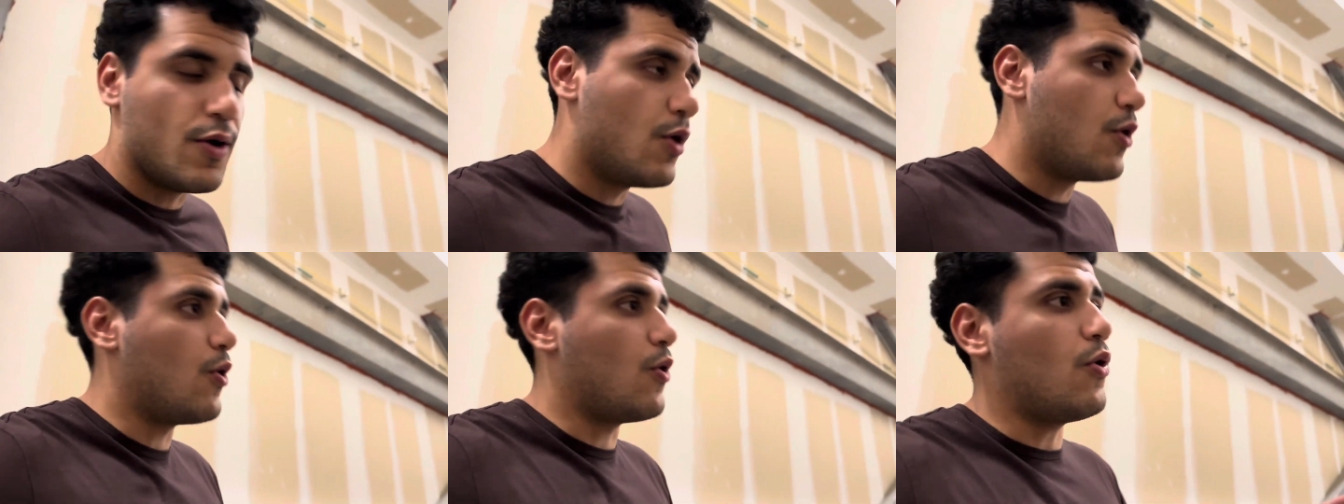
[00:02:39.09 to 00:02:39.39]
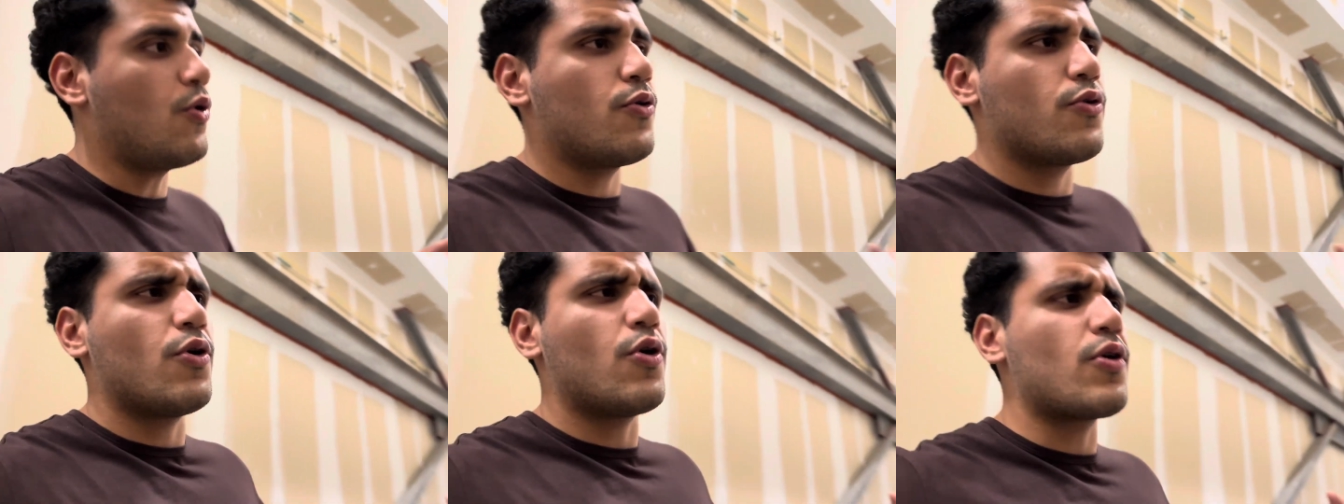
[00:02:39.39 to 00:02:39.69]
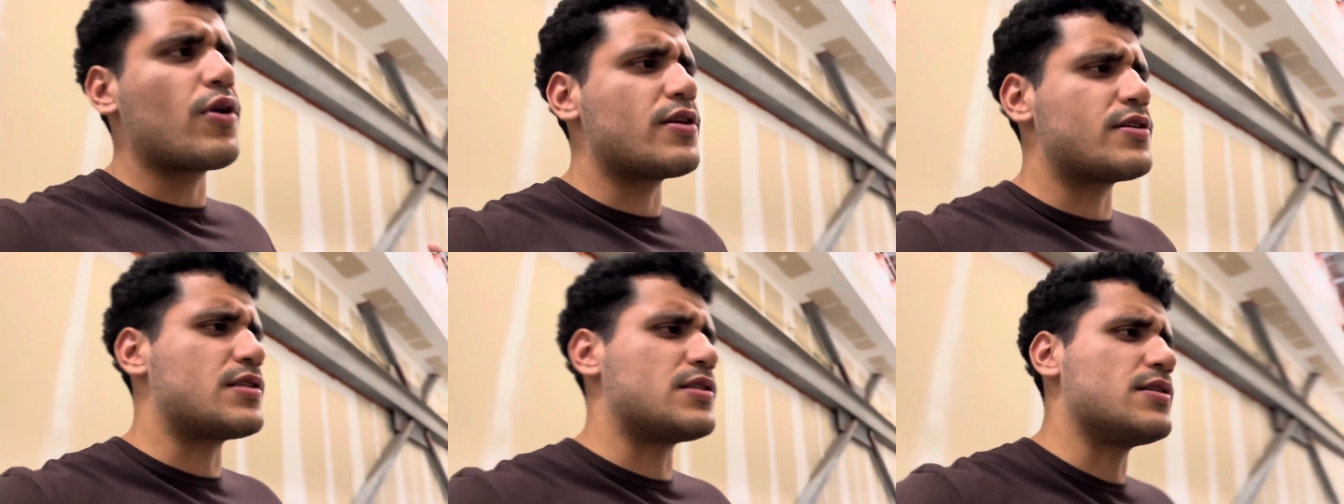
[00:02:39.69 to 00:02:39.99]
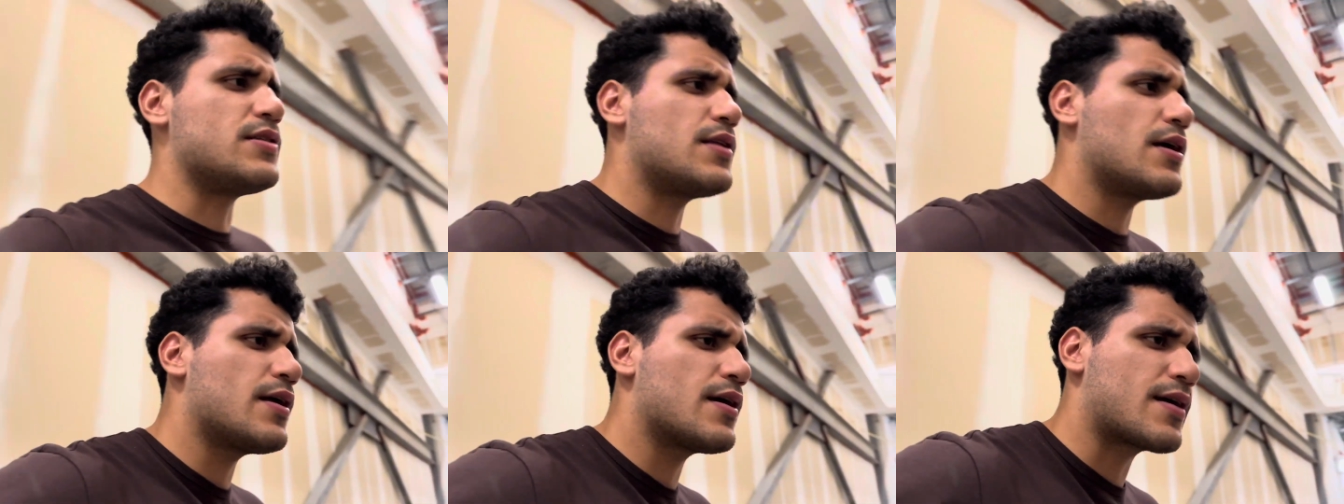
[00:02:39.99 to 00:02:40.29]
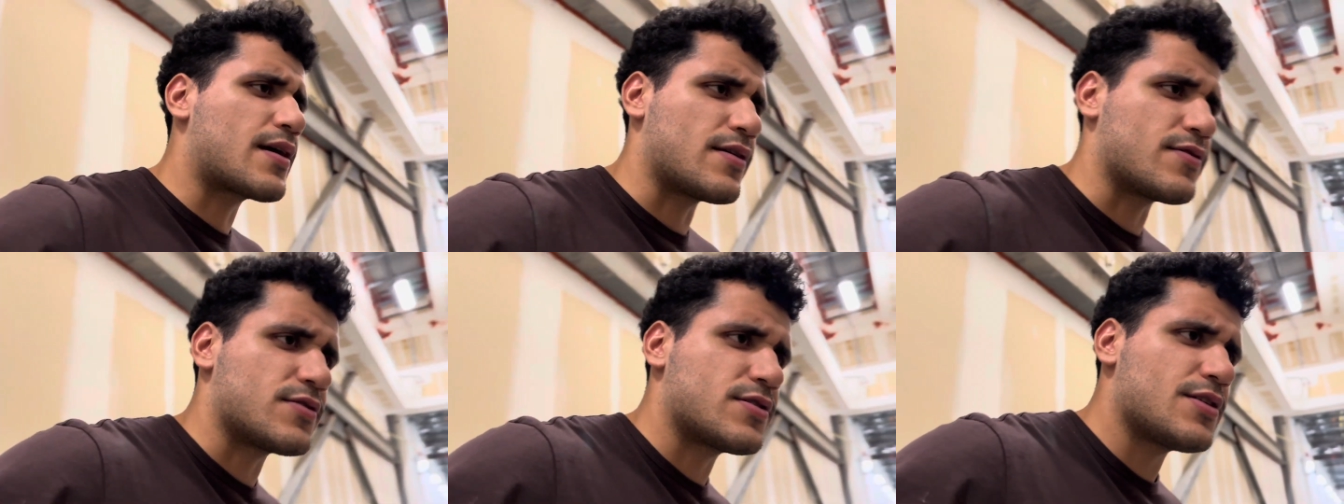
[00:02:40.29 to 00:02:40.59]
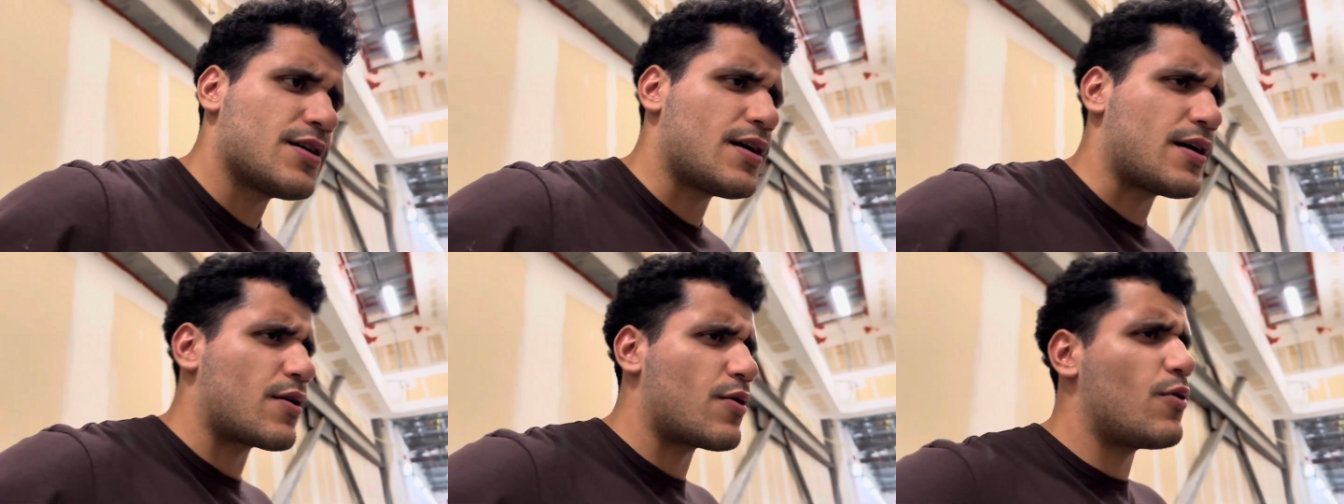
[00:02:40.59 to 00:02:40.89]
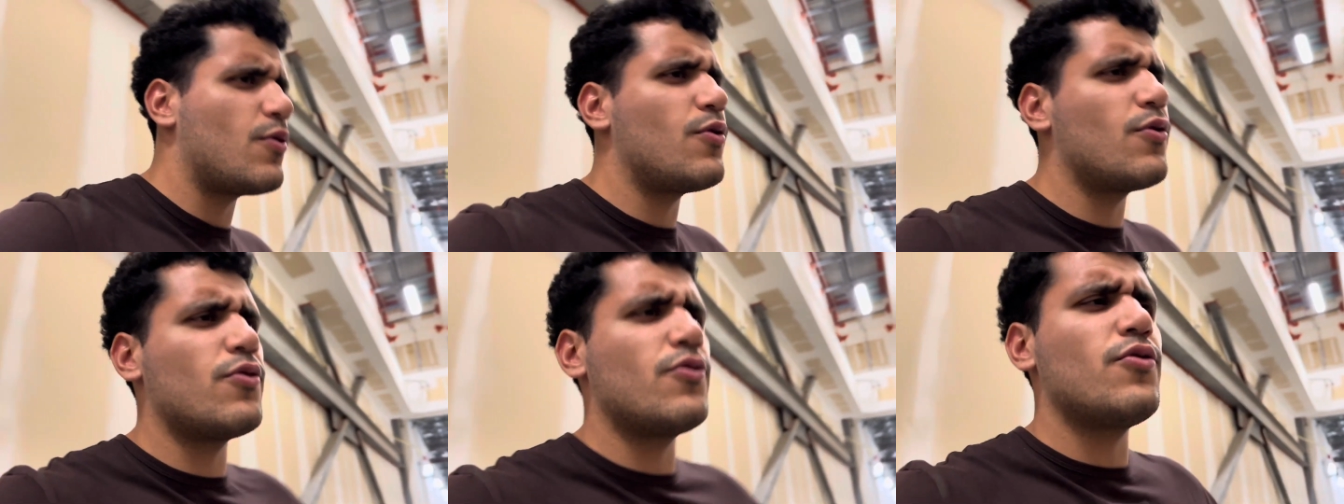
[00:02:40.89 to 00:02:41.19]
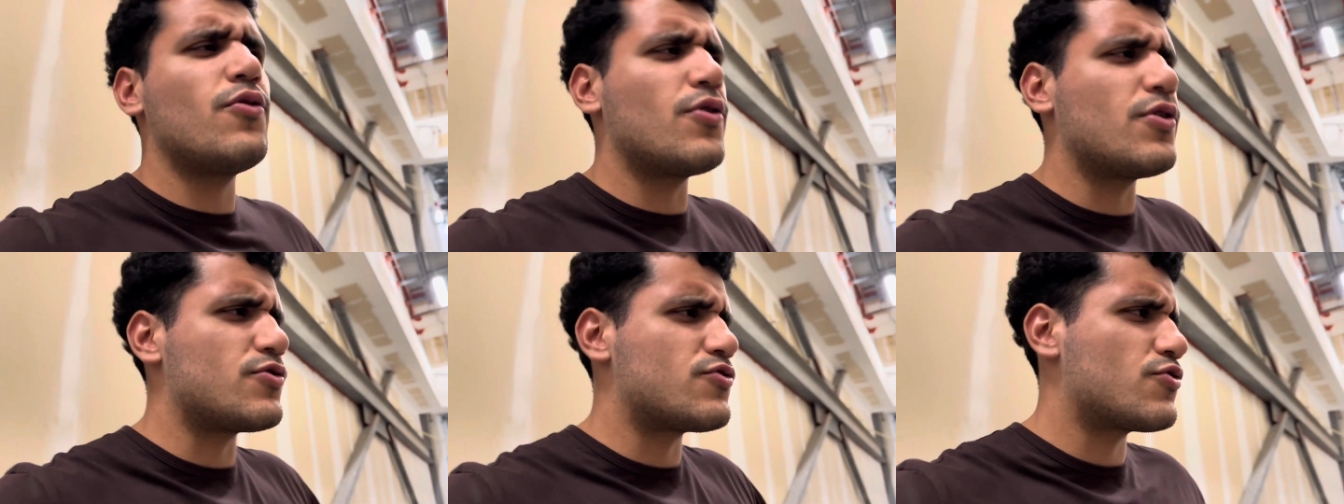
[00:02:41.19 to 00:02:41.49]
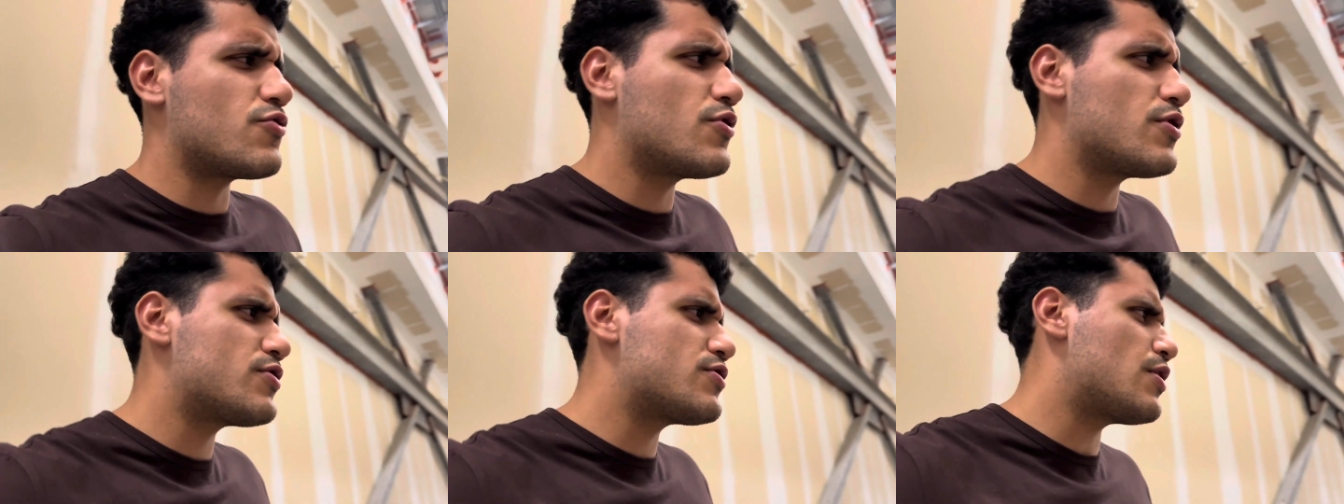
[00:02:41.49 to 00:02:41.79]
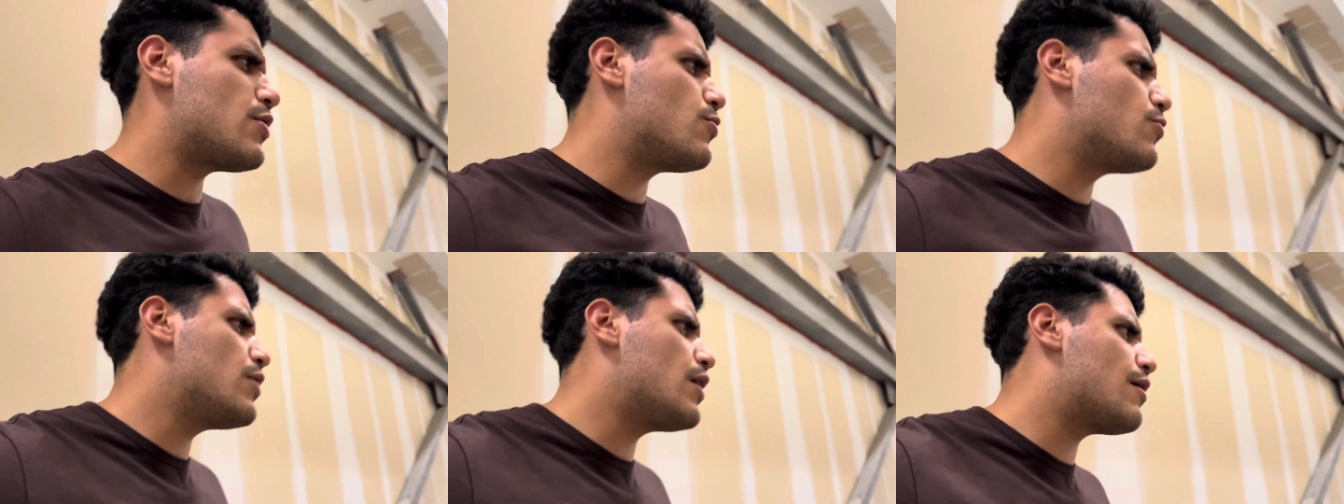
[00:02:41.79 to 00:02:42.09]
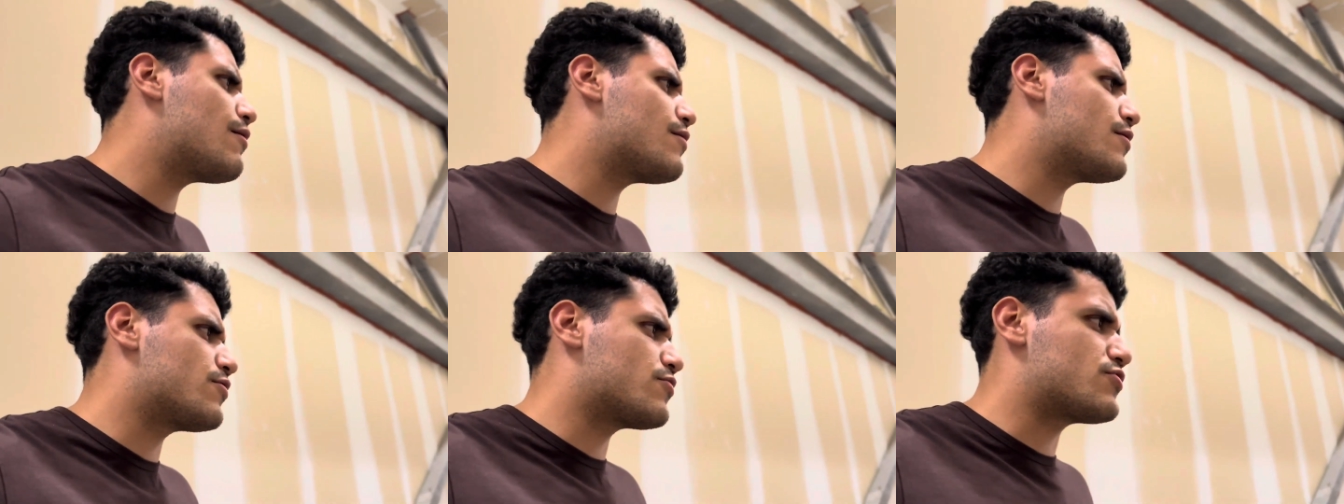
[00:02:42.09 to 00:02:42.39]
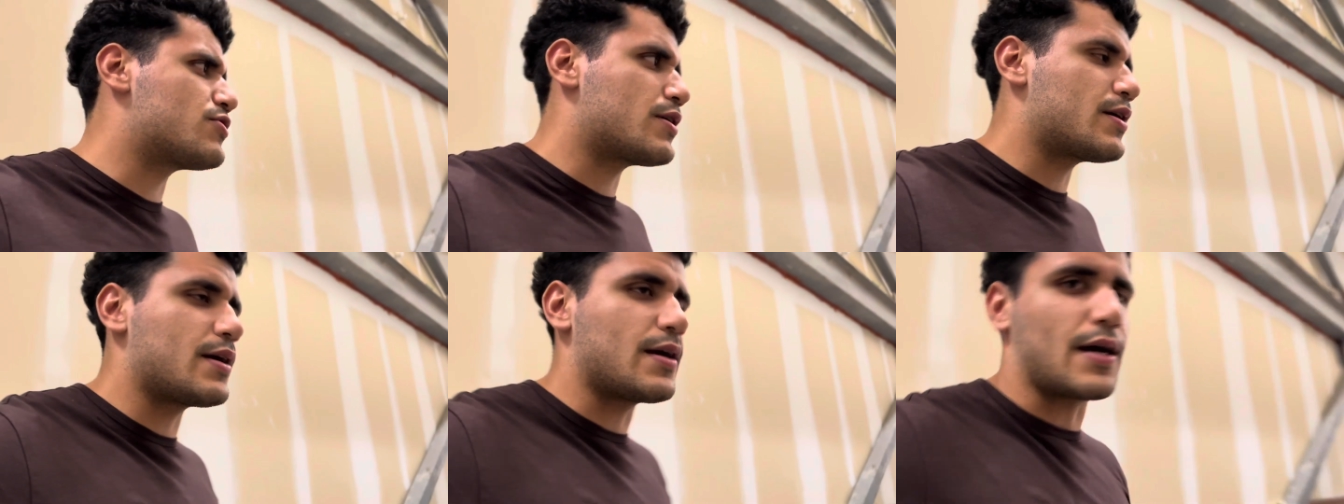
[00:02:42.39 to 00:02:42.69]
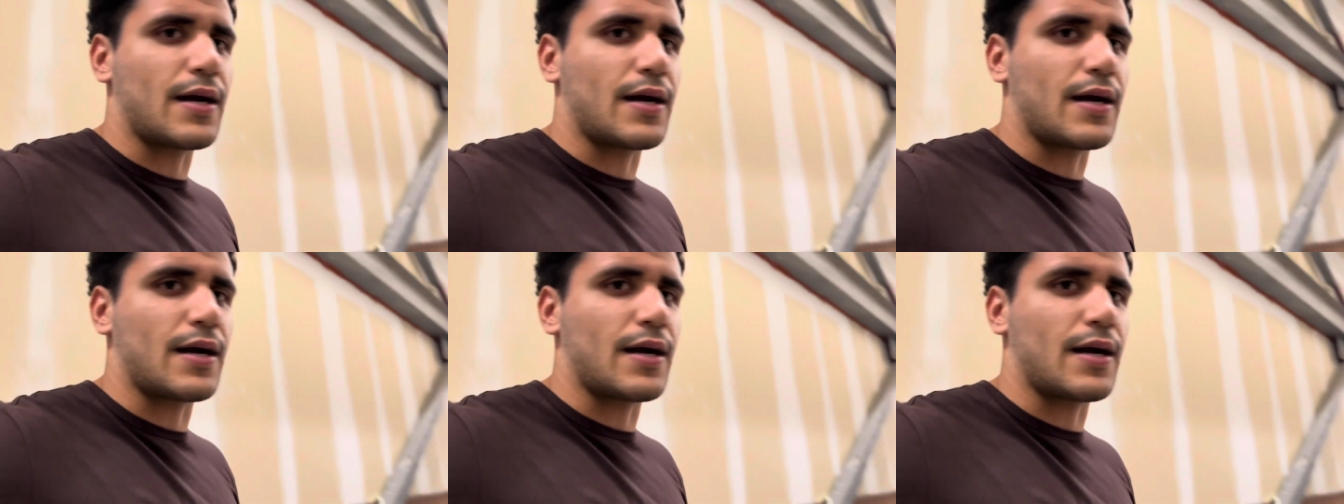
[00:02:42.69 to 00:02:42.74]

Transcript: Oh, no, necesitas descansar. Oh, no, eso no es saludable, no sé qué.